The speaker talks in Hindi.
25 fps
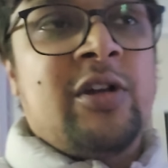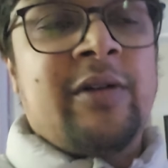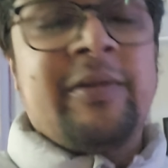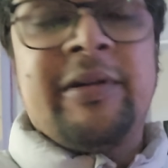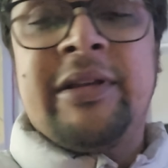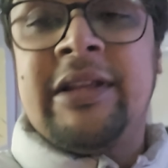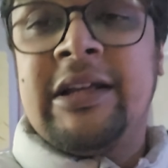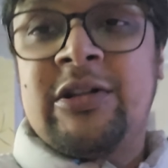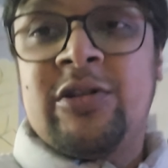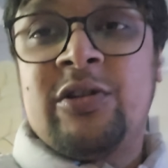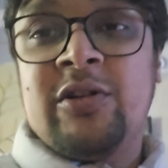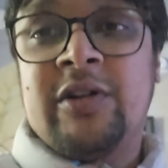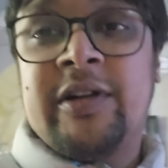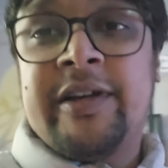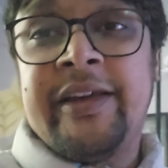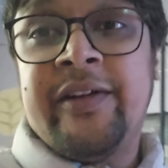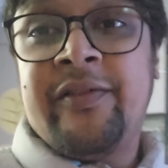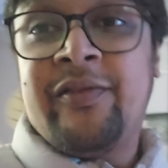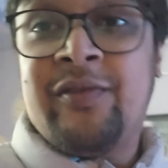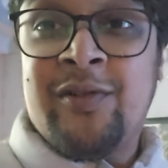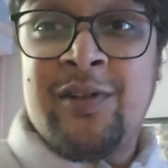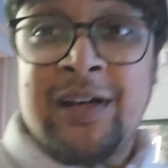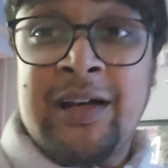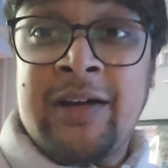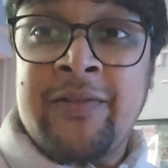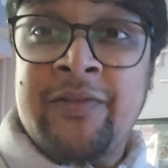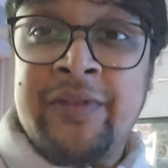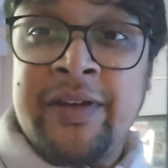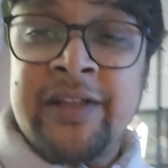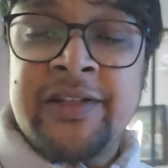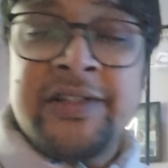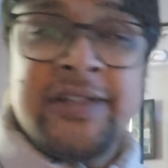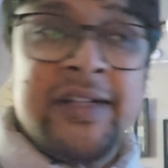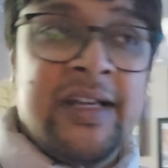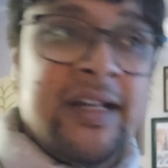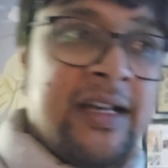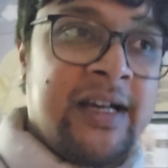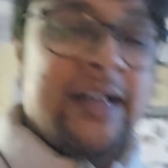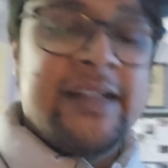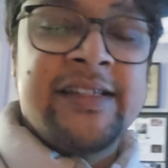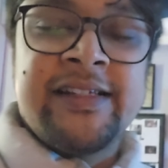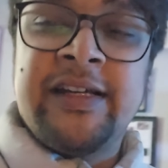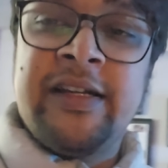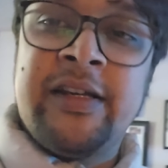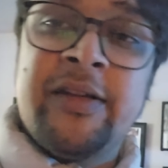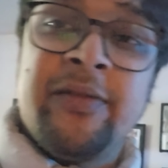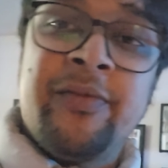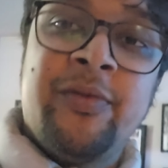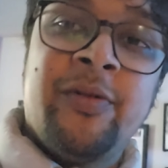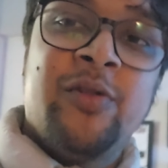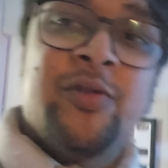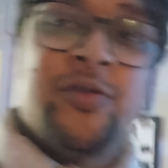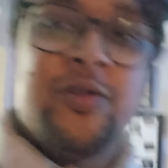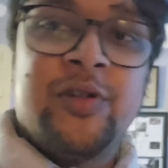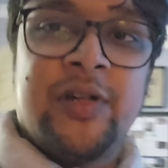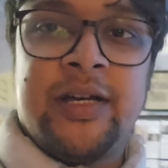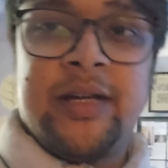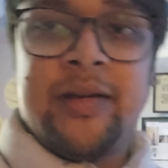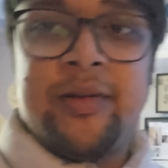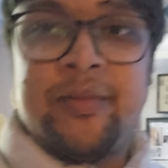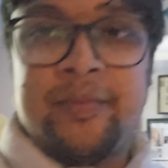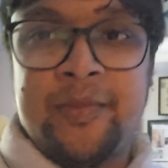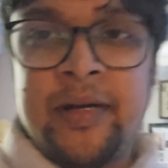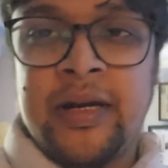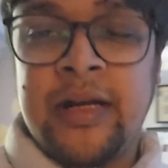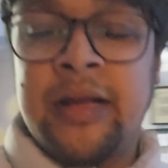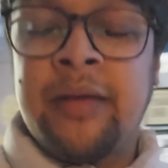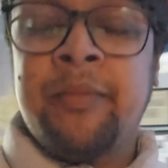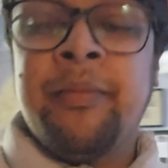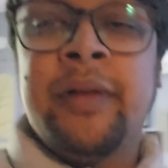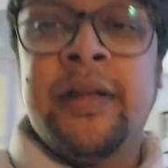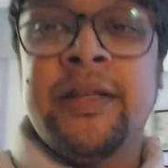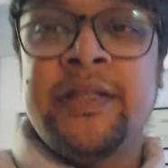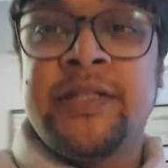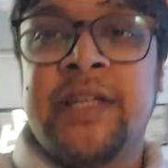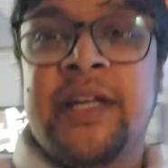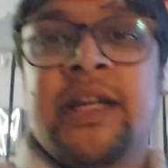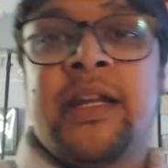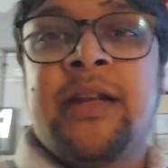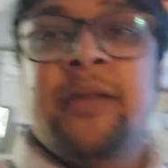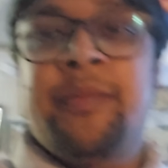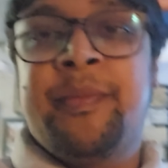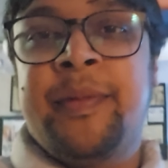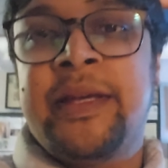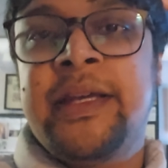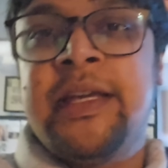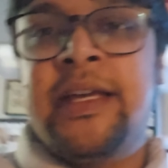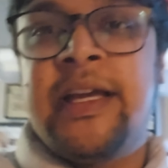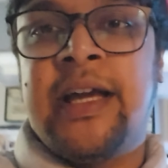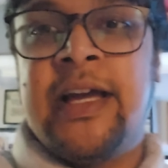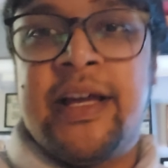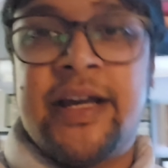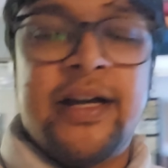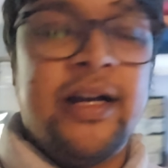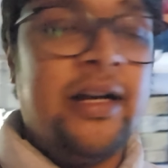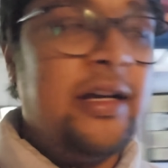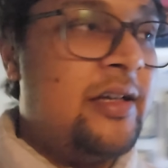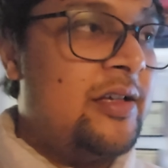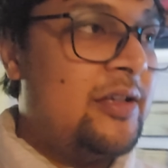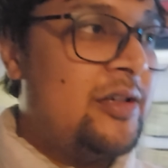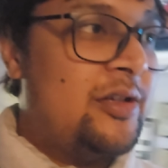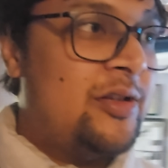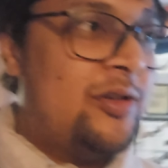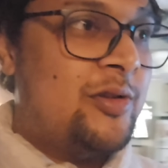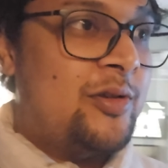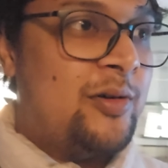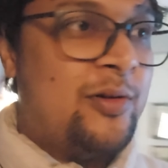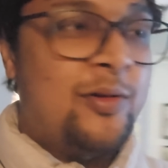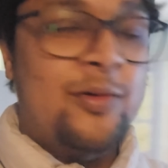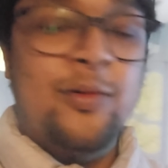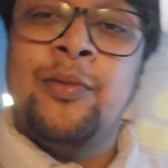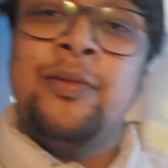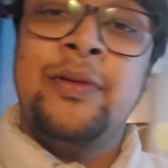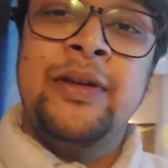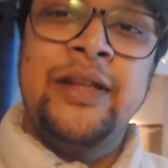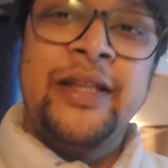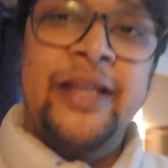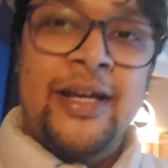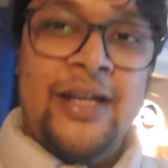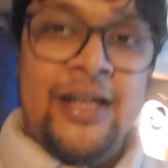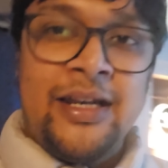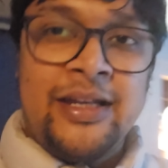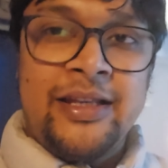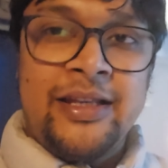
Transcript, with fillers: तो अभी तक तो ये फ़ोन काफ़ी अच्छा लगा इसका रिव्यू जो है हमारे मेन चैनल पे ही आएगा तो वो भी देख